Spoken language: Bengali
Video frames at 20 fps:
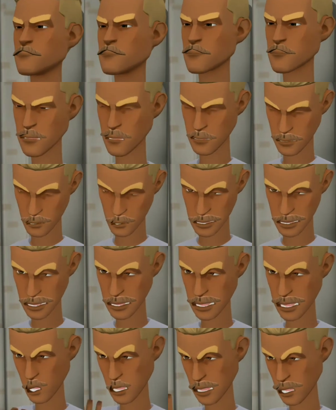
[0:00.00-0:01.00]
কমামু
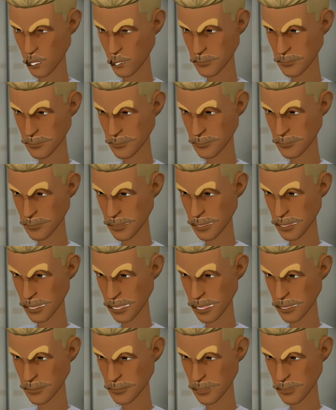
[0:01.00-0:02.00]
কেমে বাবা
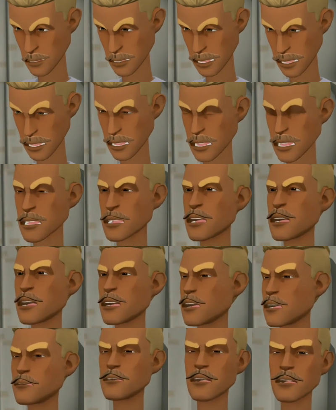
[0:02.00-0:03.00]
পঁয়ত্রিশ টাকা কেজি কিনছি আর
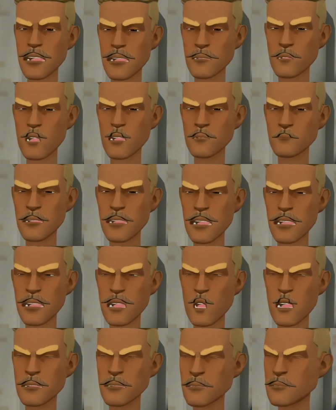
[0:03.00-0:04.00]
চল্লিশ টাকা বেশি
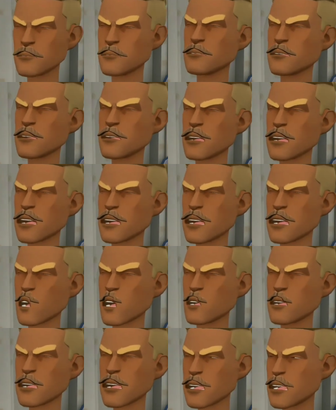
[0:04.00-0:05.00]
এতে লস
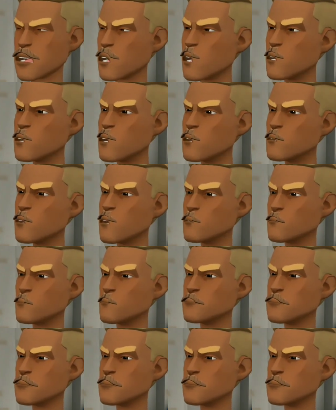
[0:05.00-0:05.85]
হয়ে যায় বুঝছো তুমি